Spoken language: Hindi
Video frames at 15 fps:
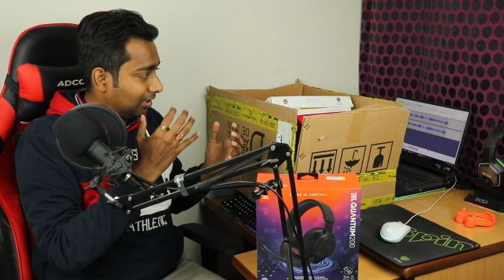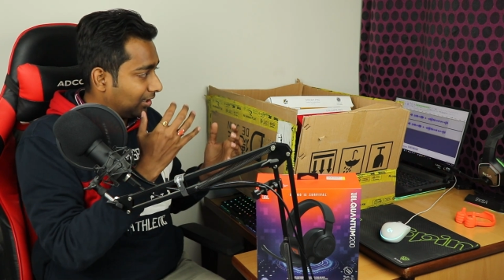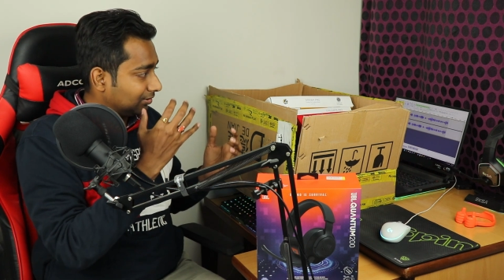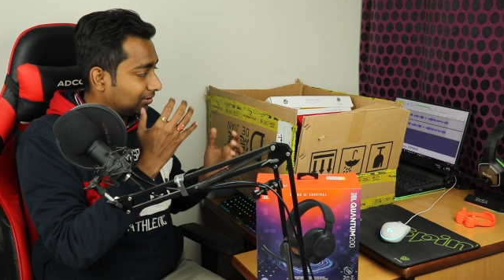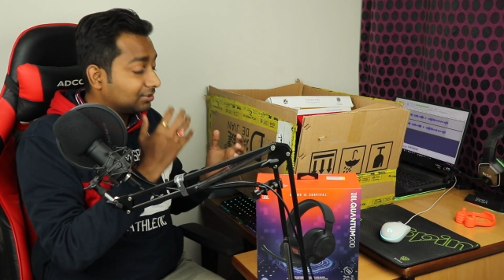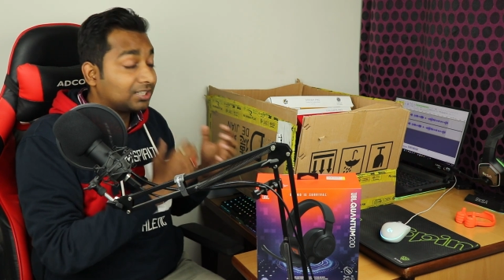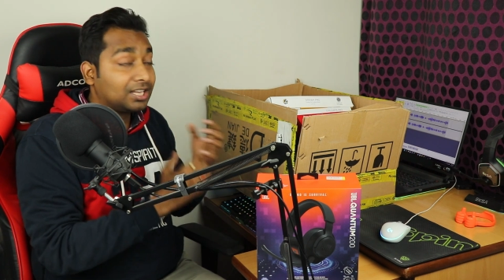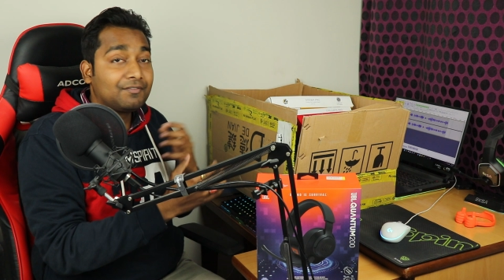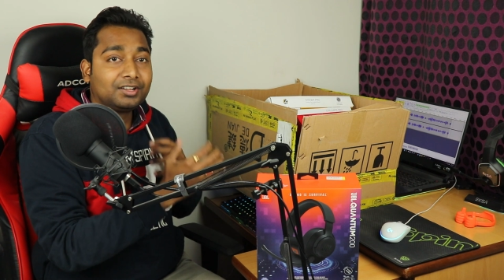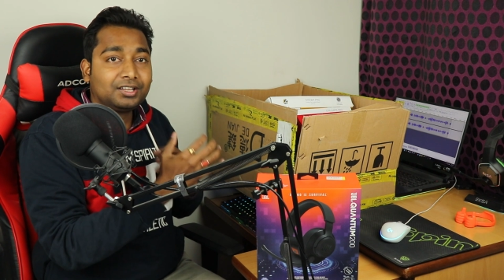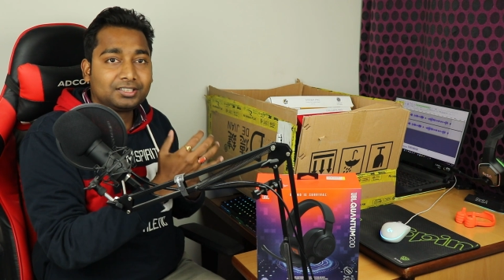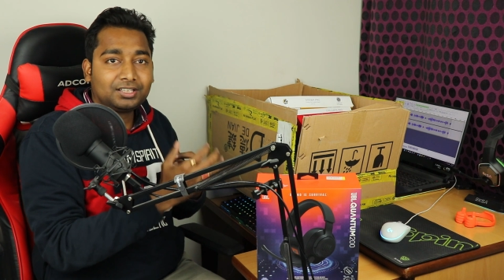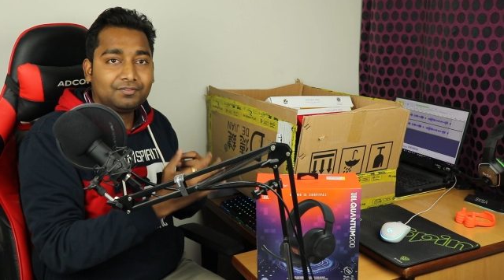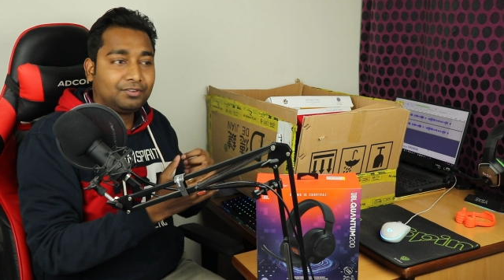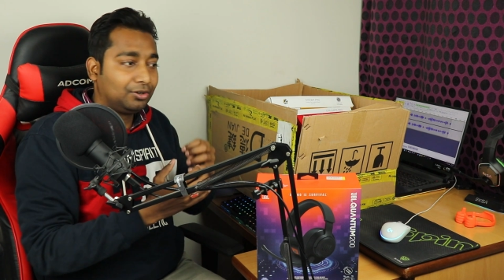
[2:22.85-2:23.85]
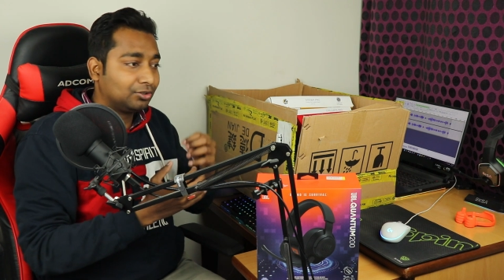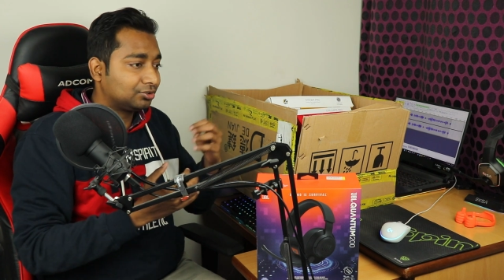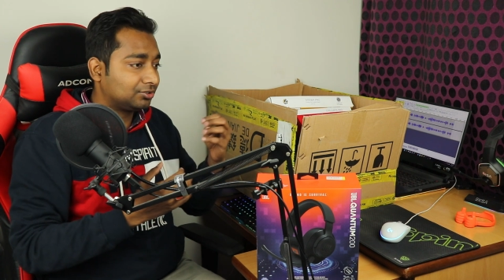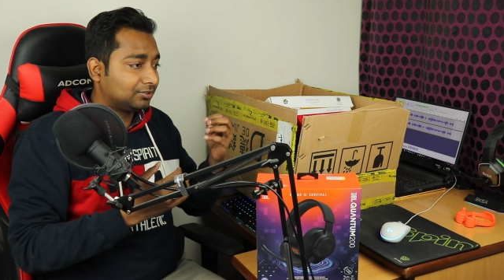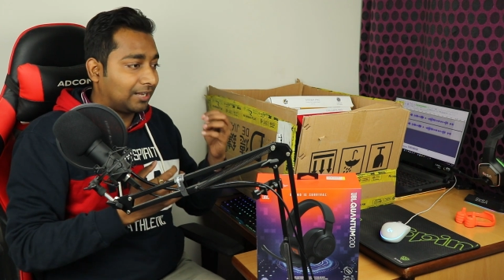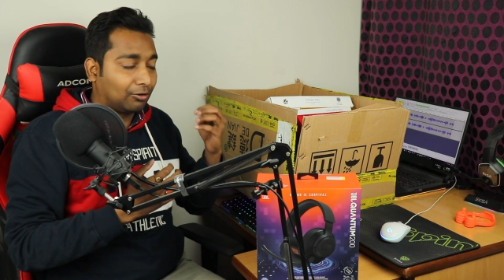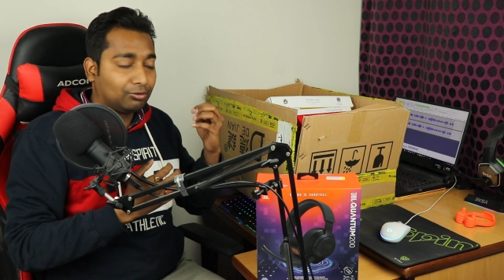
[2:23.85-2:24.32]
जिसकी वजह से वीडियो
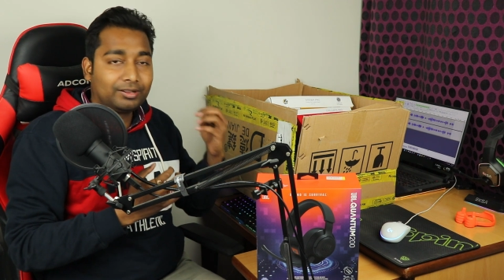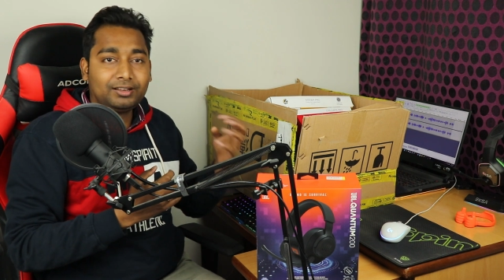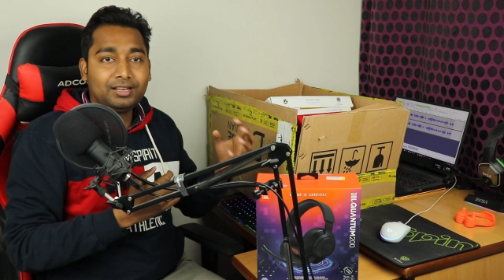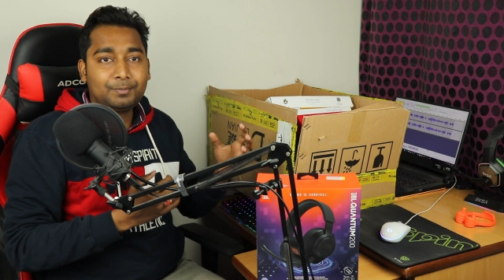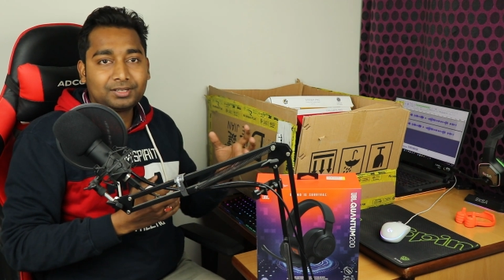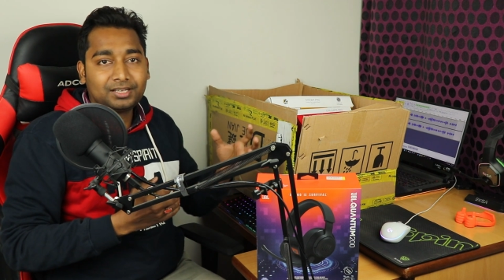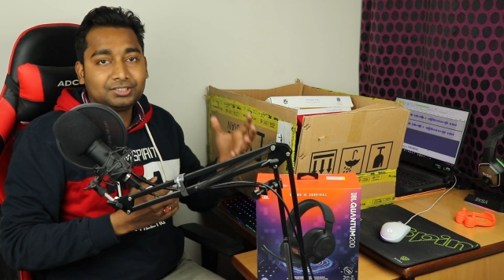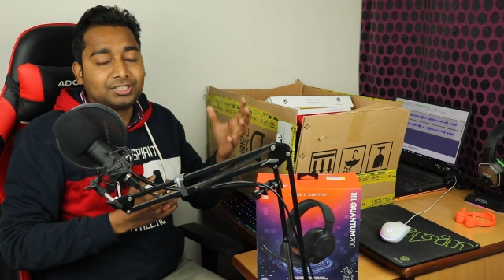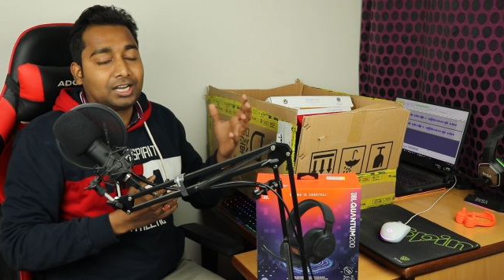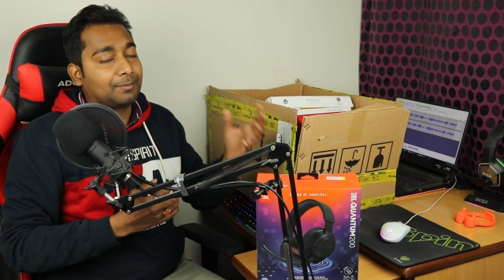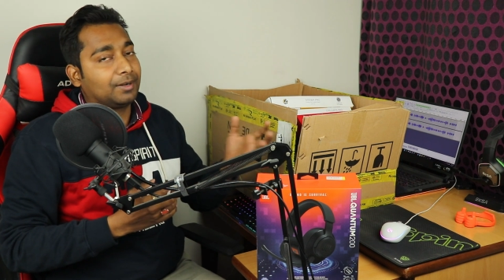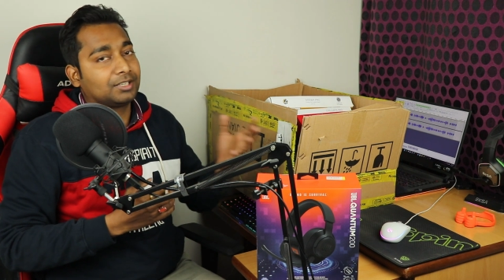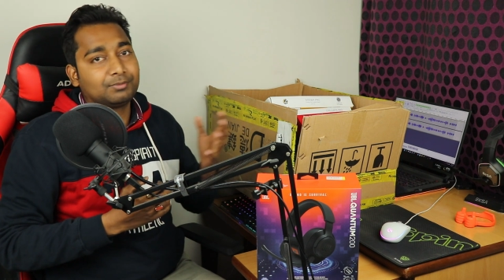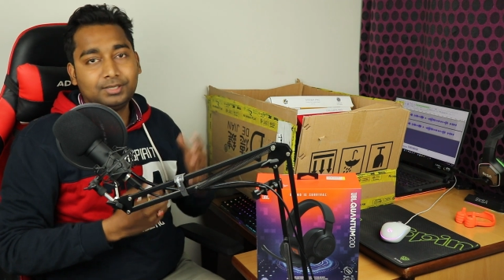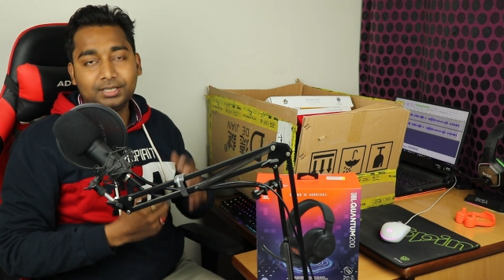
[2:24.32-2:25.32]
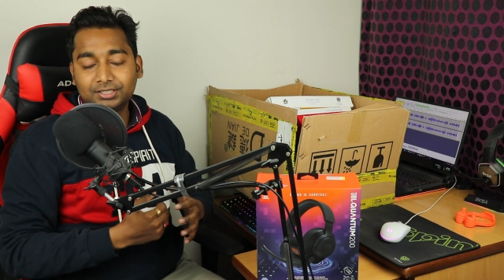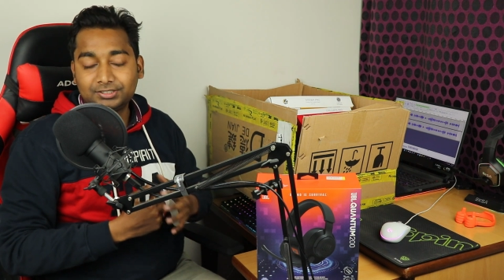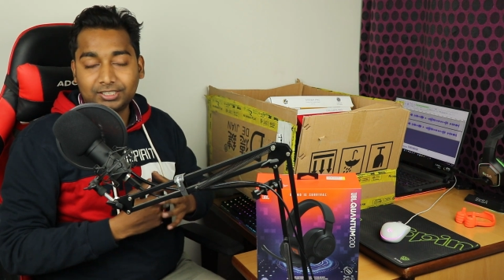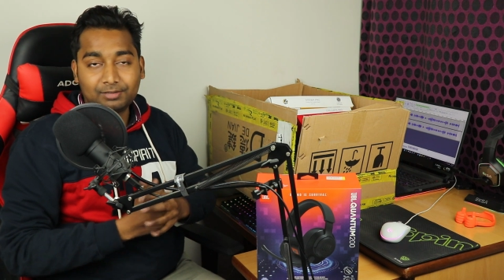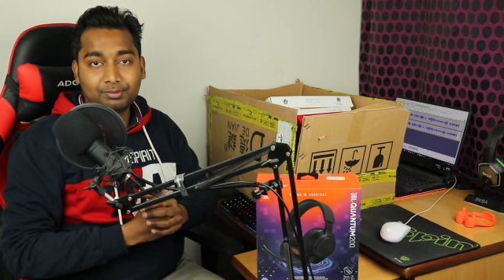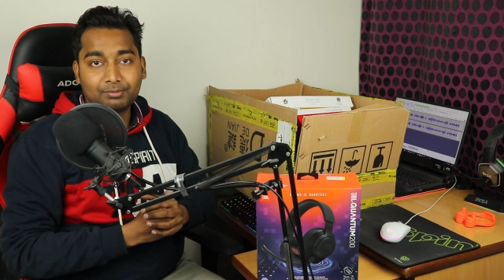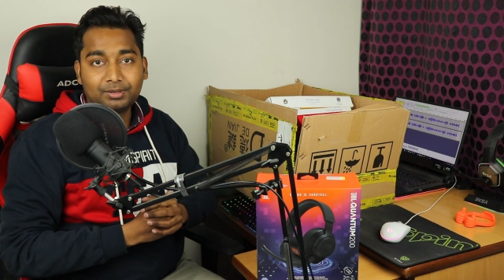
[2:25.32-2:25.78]
रेगुलरली पिछले चार पाँच महीने
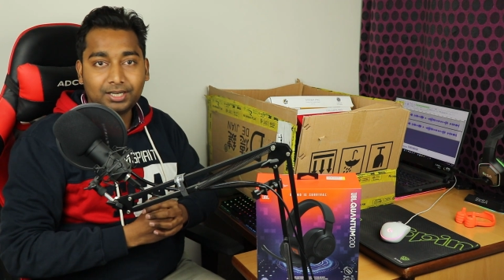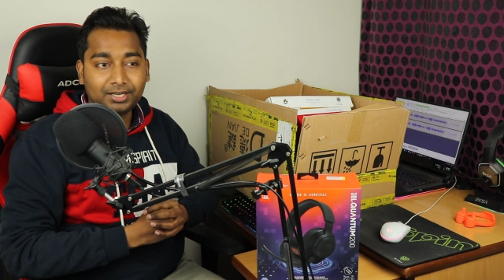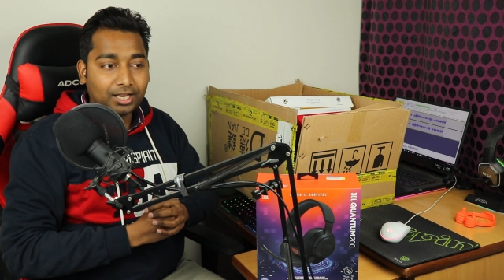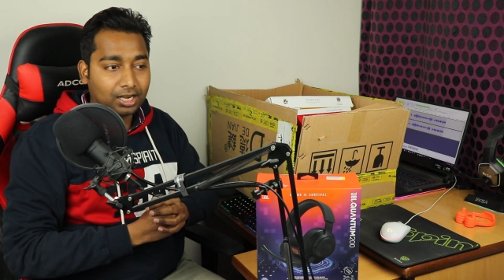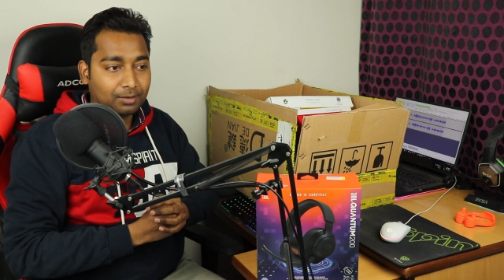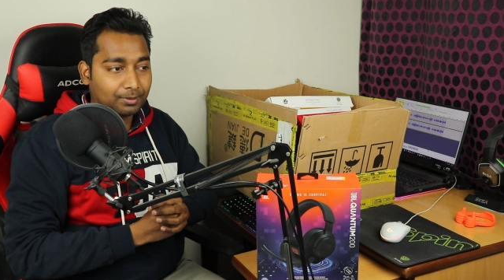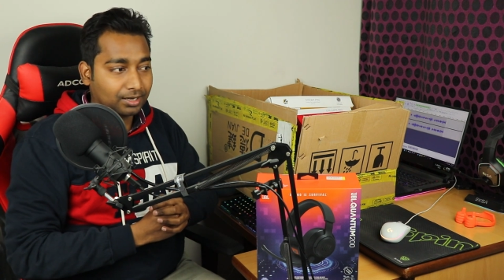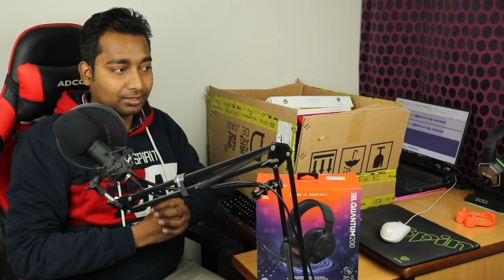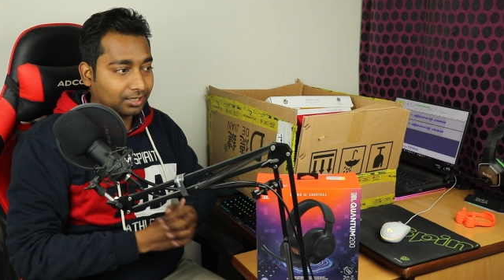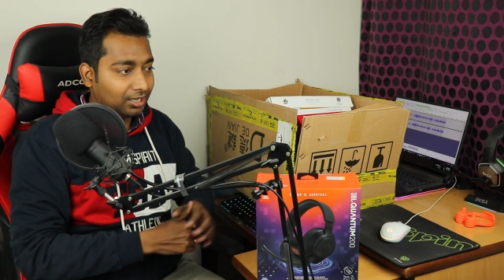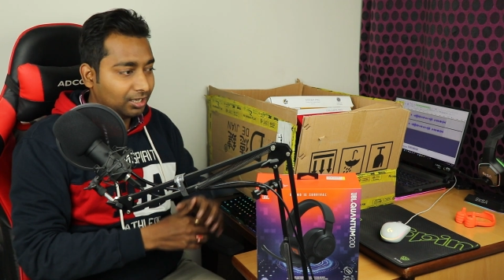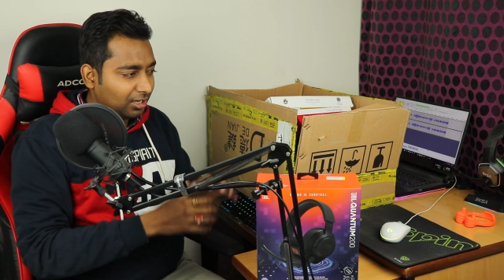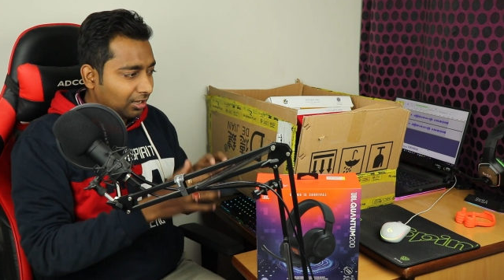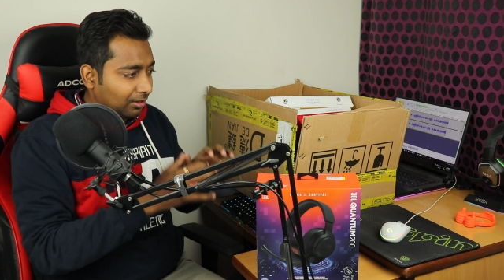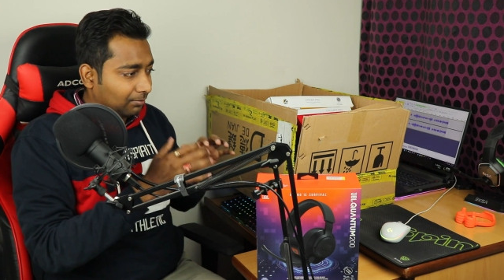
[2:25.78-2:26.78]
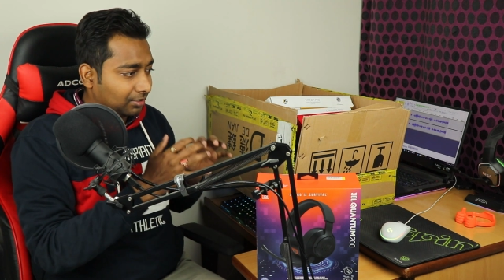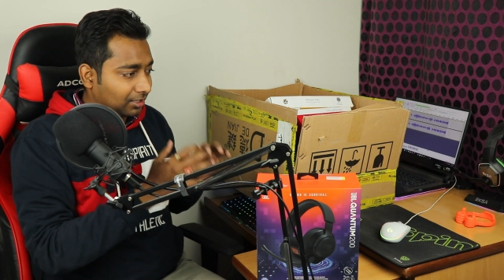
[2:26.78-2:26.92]
से चैनल पर मैं नहीं डाल पा रहा था